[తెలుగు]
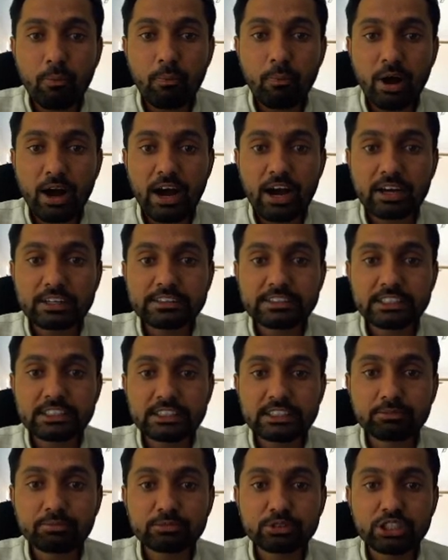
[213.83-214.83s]
మానసిక
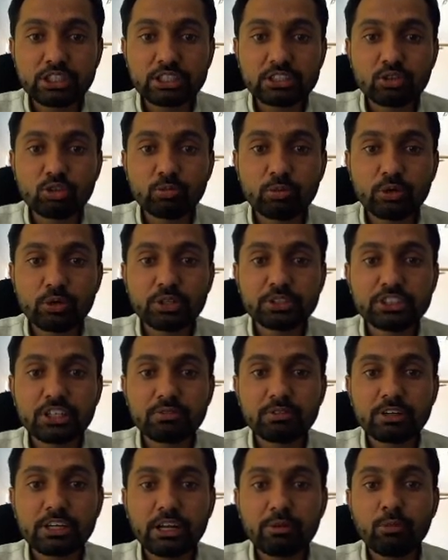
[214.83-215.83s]
శక్తిని
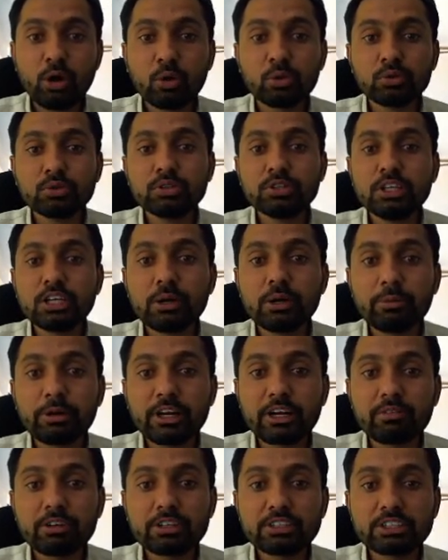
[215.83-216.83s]
ఉపయోగించడం అంటే
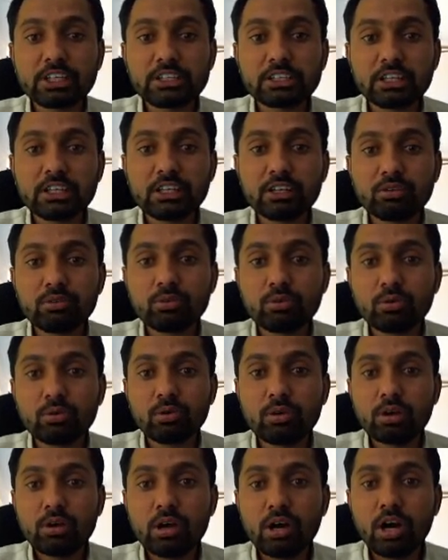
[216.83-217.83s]
బౌద్ధికమైనటువంటి శక్తి ఏదైతుందో
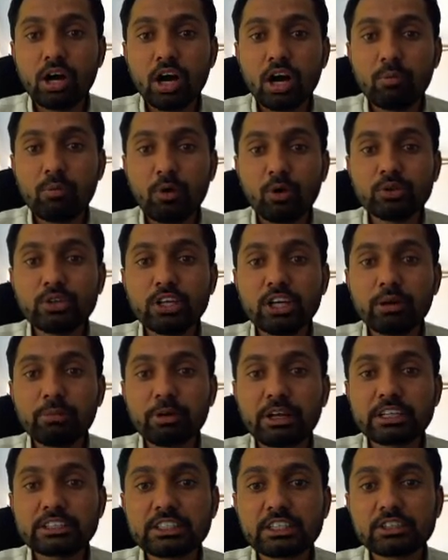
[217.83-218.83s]
ఆ
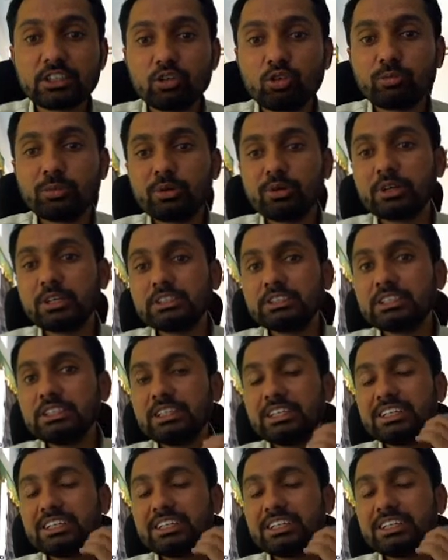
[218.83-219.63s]
బౌద్ధికమైన శక్తిని ఉపయోగించి